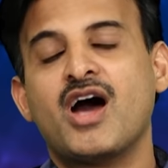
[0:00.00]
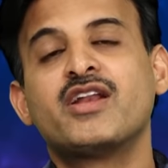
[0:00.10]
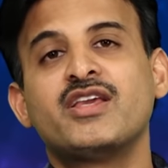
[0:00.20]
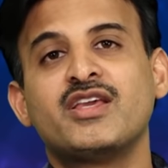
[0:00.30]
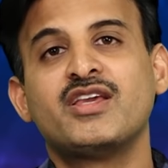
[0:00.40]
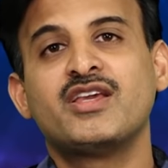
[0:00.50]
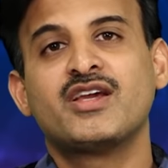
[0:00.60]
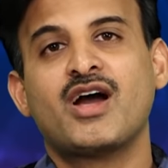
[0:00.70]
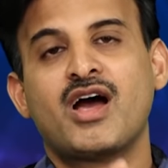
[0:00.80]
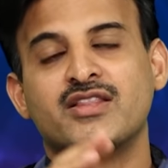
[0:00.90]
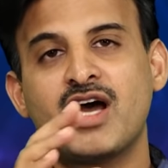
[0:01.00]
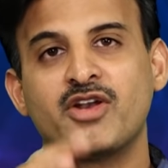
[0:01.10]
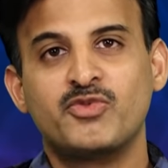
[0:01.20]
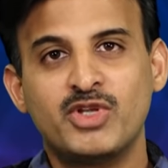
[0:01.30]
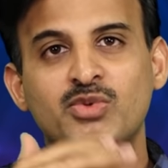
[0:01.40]
అని
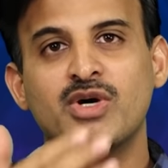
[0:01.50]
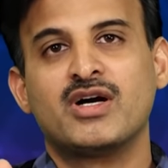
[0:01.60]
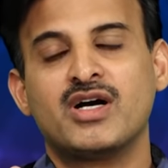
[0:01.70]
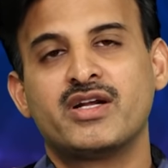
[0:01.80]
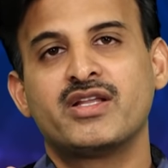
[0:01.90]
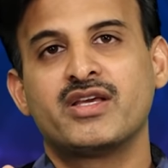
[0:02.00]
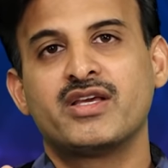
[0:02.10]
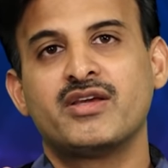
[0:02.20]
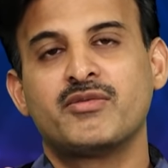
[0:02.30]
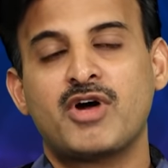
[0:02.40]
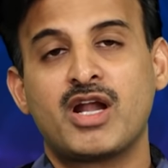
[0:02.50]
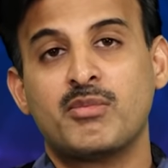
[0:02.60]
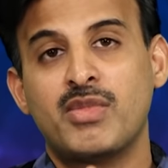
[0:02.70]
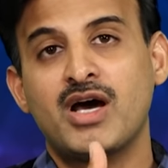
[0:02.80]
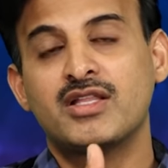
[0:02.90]
దాని విలువ అంటే వాళ్ళ
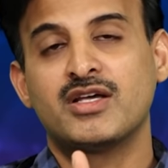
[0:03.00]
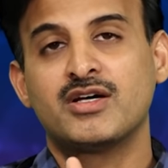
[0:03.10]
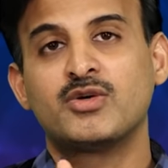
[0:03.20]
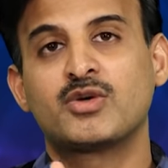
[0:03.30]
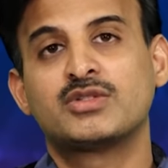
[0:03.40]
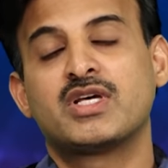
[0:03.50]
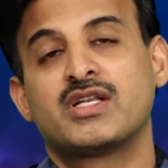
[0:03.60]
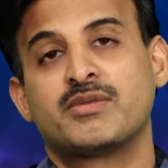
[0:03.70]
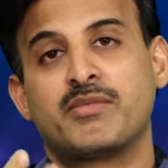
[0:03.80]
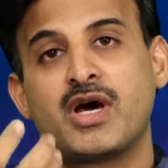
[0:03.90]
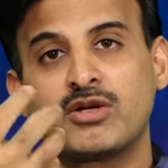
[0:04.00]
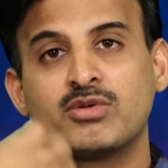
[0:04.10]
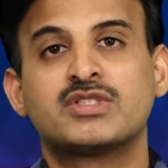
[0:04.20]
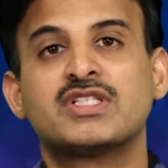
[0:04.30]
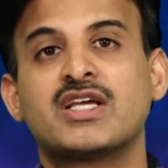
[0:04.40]
బాధ ఒక్కోసారి
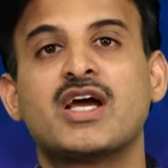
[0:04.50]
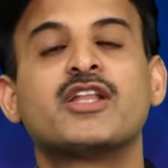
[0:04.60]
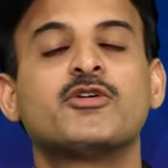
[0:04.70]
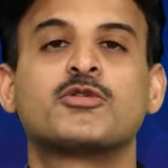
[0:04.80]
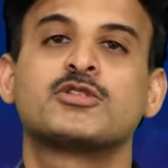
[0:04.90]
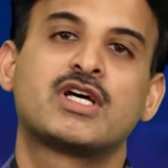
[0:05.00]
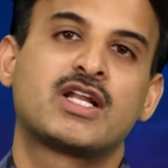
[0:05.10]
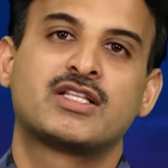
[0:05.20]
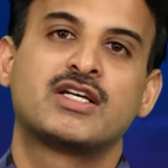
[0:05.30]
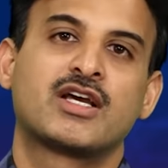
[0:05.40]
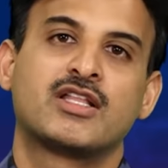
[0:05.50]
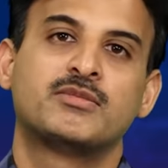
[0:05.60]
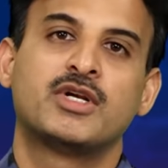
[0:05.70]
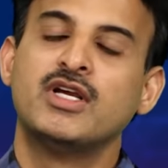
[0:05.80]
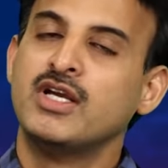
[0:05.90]
మనకు వస్తే కానీ ఒక్కోసారి అర్థం
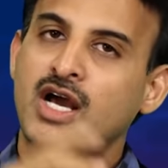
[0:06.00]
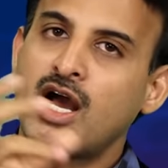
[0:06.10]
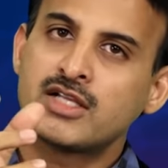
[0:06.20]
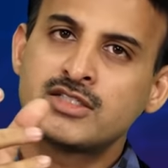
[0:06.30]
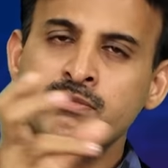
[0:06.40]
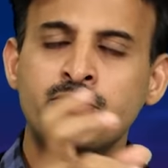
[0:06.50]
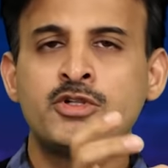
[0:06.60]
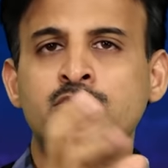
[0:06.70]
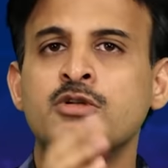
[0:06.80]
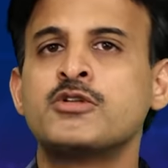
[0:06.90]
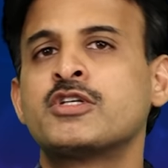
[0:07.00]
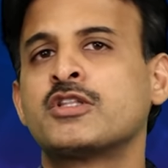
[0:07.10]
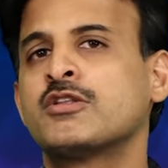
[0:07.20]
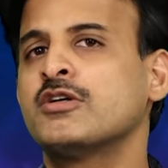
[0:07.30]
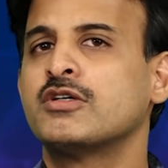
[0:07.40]
కాదండి ఆ సింపుల్
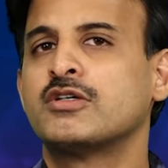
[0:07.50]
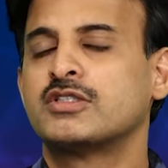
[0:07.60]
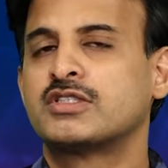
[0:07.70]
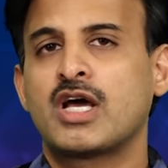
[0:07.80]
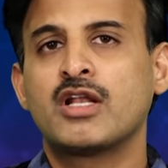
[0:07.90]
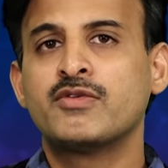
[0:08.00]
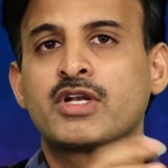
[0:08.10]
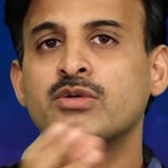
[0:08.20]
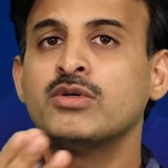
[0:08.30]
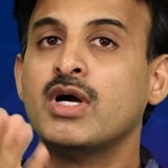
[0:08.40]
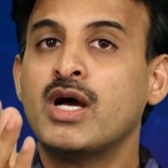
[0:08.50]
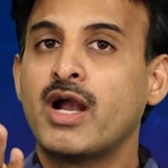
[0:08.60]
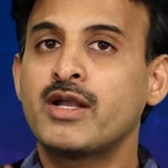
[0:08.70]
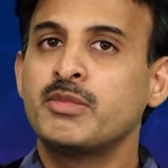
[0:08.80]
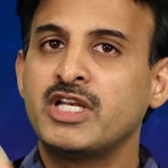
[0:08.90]
సొల్యూషన్తో చాలా వరకు
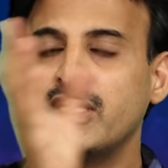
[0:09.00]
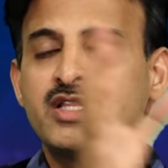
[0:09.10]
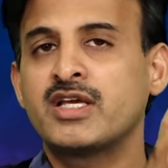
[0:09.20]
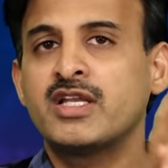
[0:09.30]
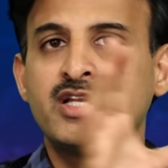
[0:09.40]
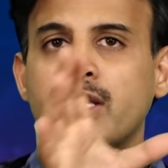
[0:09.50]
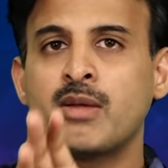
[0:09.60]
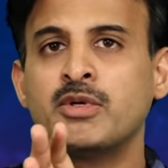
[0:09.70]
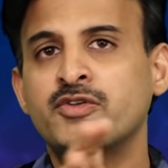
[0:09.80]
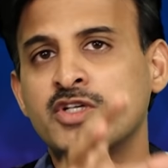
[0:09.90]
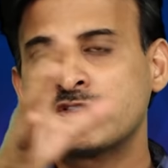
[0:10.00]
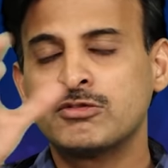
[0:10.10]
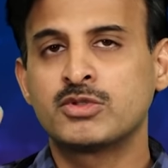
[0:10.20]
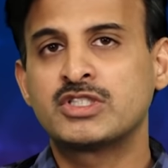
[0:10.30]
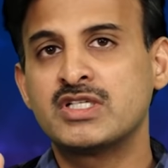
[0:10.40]
అంటే మీరు ఇంటి దగ్గర ఈ ట్యాబ్లెట్
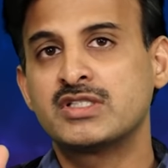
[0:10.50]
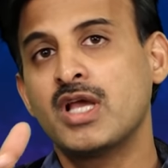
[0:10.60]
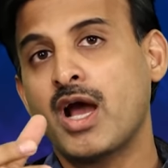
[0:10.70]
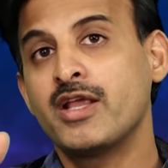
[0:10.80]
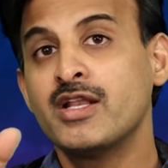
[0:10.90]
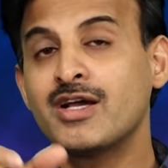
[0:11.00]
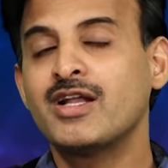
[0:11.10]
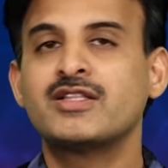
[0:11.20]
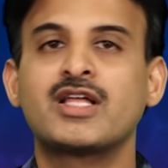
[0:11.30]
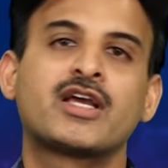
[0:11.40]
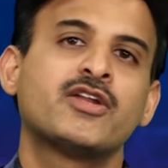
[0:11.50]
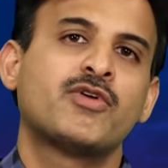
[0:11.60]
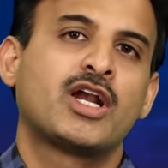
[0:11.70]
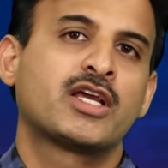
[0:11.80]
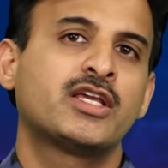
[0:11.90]
వేసుకుని వచ్చేసి అయినా కానీ తగ్గని
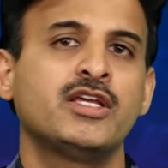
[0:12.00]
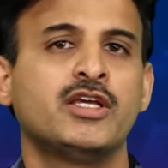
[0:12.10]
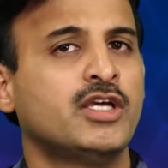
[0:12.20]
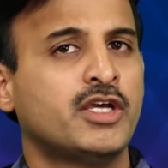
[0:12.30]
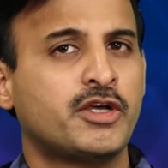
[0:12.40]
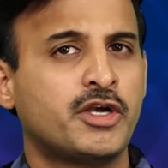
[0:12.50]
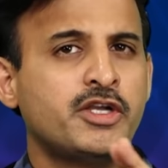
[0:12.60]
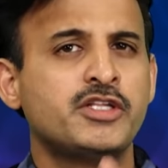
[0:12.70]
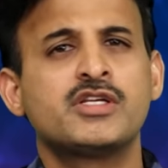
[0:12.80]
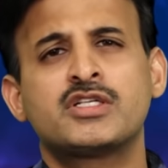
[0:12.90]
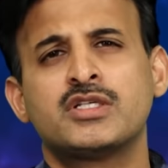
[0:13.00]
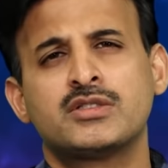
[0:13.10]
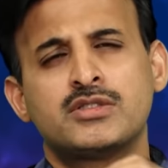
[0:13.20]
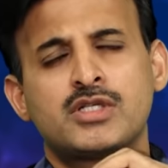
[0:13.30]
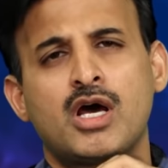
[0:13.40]
వాళ్ళకి రెండు
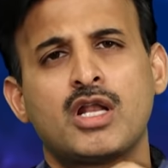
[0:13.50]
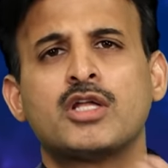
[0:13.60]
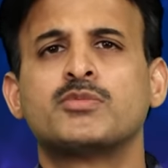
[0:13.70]
ఇంజెక్షన్స్ చాలా